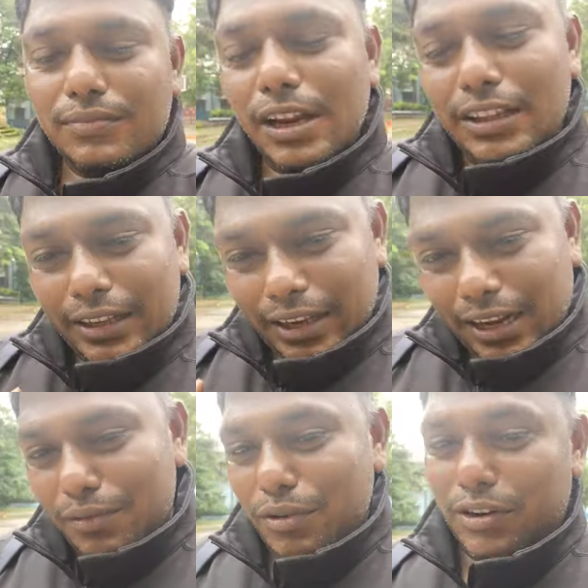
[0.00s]
அந்த
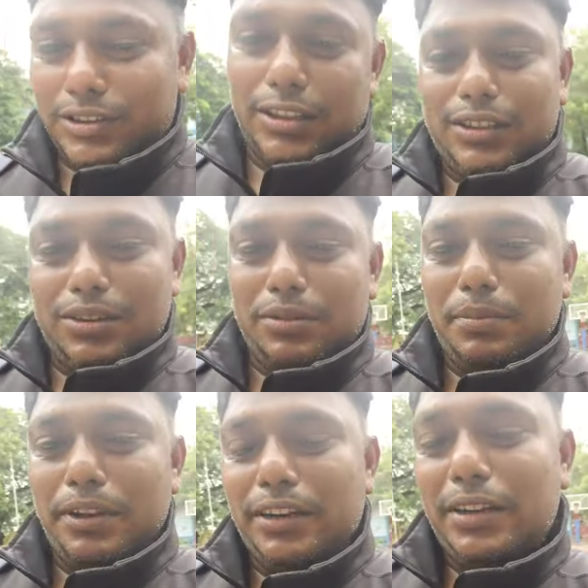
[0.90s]
கிளவியோட தந்திரம்
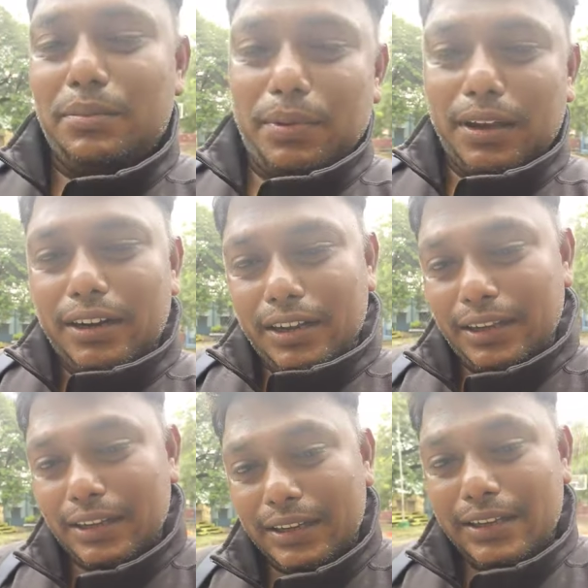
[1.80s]
எப்படி இருக்குன்னு
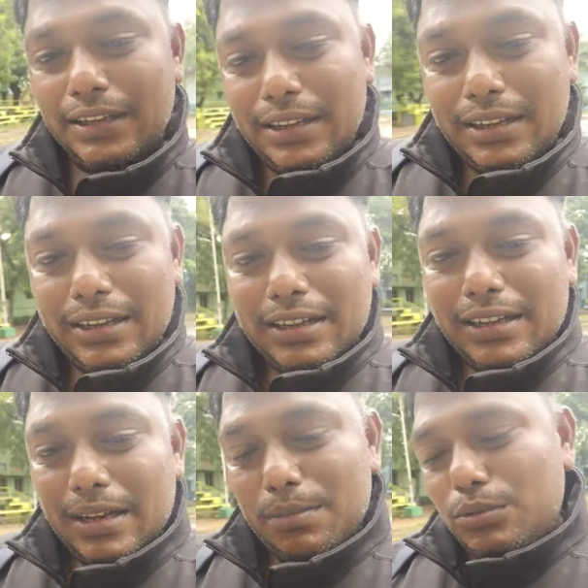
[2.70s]
பாருங்கள்
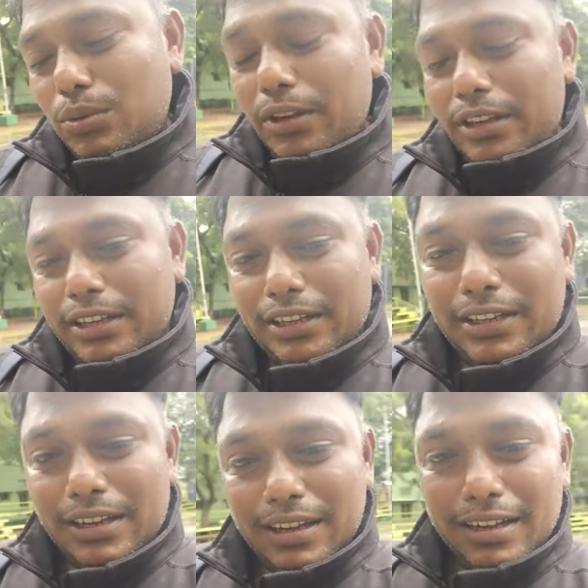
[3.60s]
அப்படின்னு சொல்லிட்டு
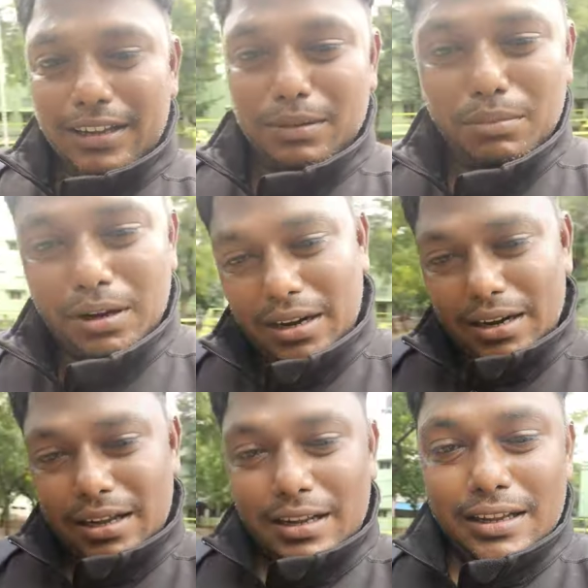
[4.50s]
ரொம்ப
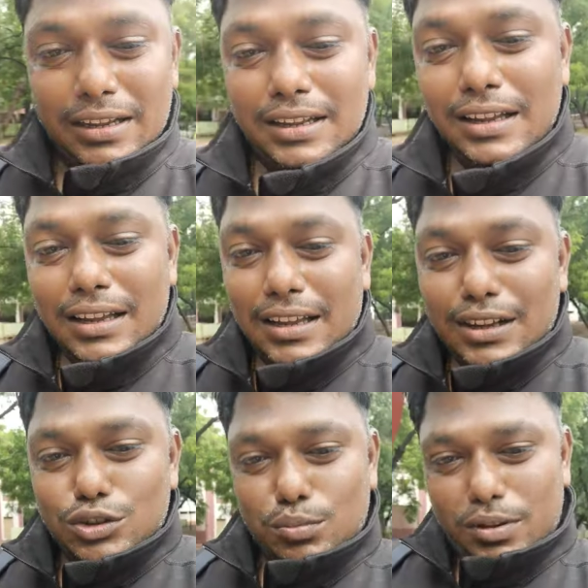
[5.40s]
நாளாக
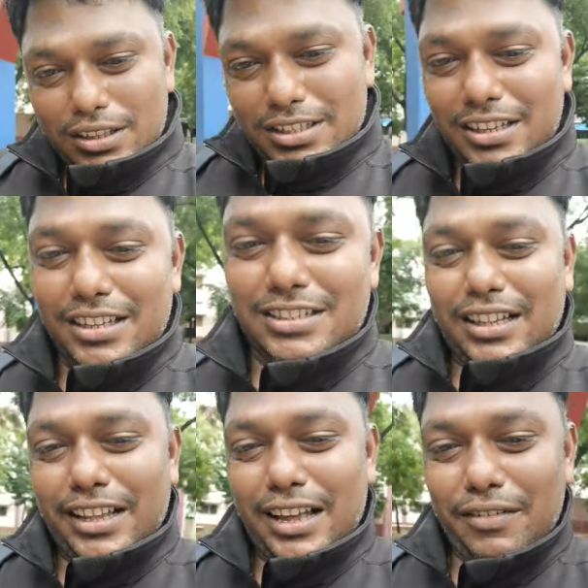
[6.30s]
சும்மா அதை சீரியஸ்
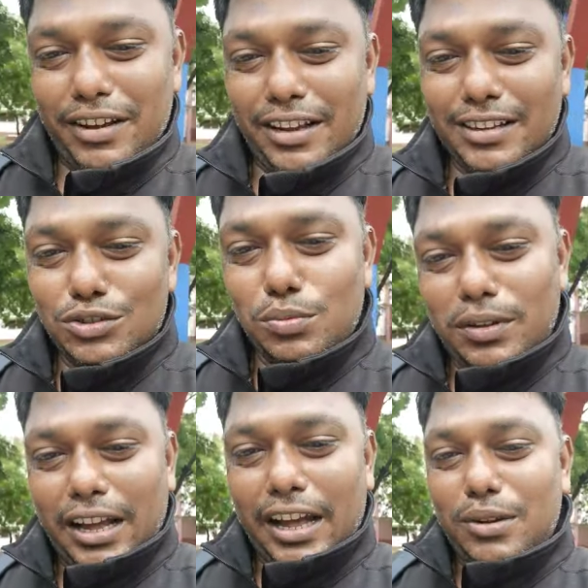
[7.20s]
கதையாகவே சும்மா
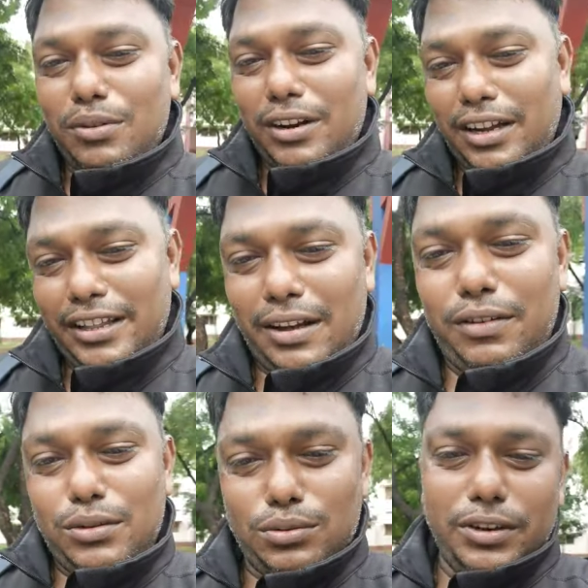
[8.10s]
அதை அறிவுரை
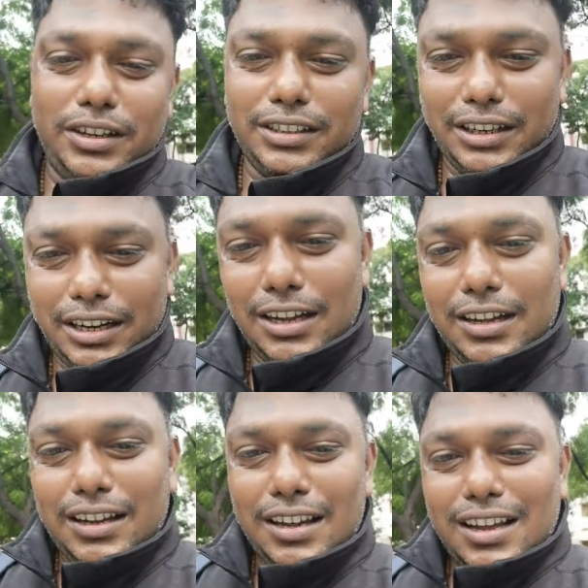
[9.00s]
கதையாகவே சொல்லிகிட்டு இருந்தேன்னா
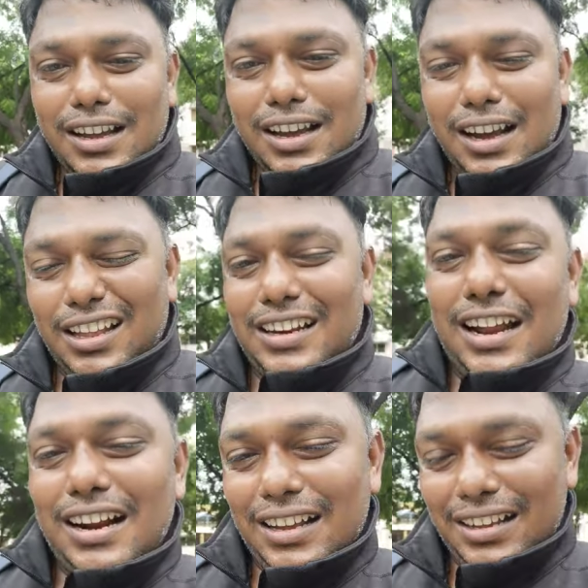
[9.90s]

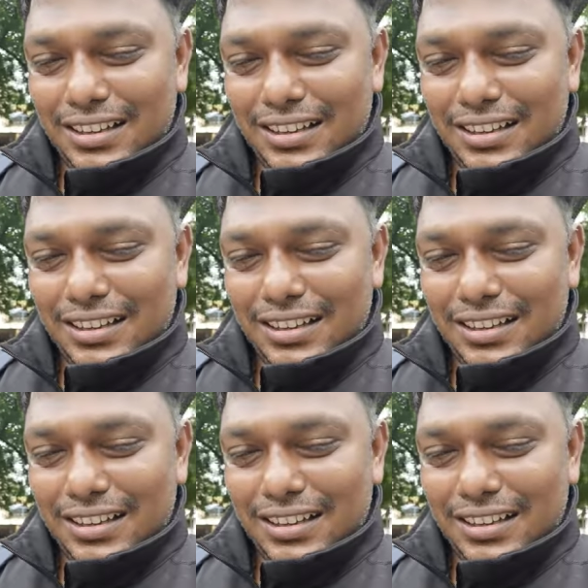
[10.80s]
அதனால்